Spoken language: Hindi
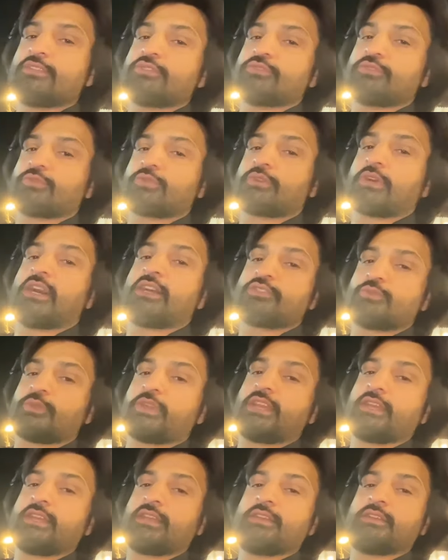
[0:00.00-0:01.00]
जो जो खा
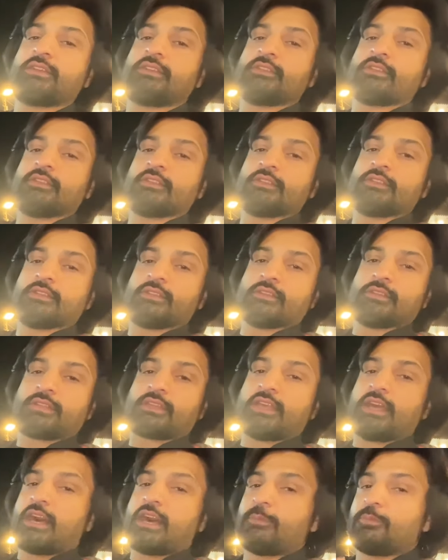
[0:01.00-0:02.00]
चुके हैं
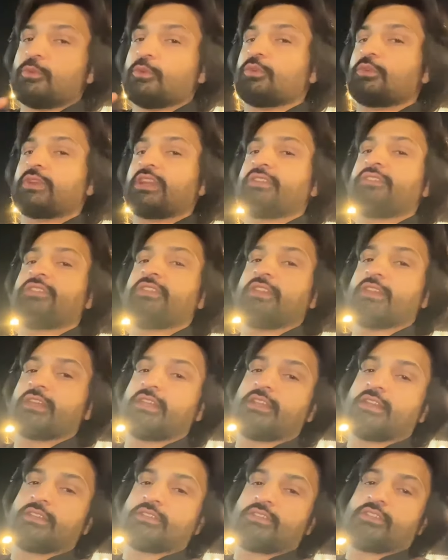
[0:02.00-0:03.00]
कि आप लोगों को कैसी
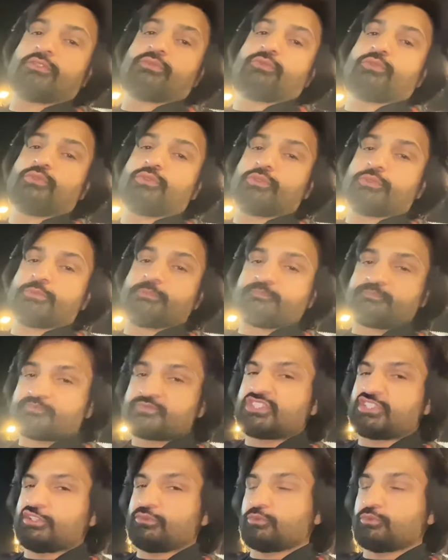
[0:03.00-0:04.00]
लगी राशिद फूड
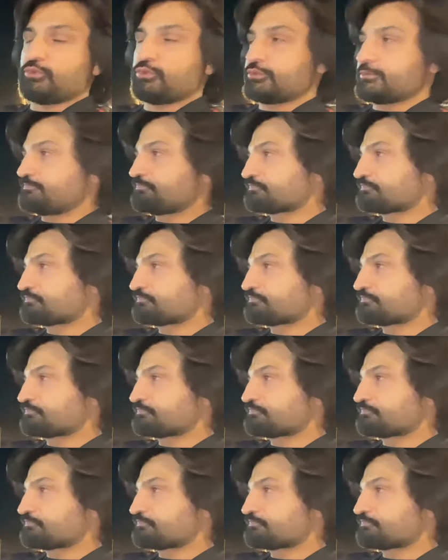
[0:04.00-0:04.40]
सी फूड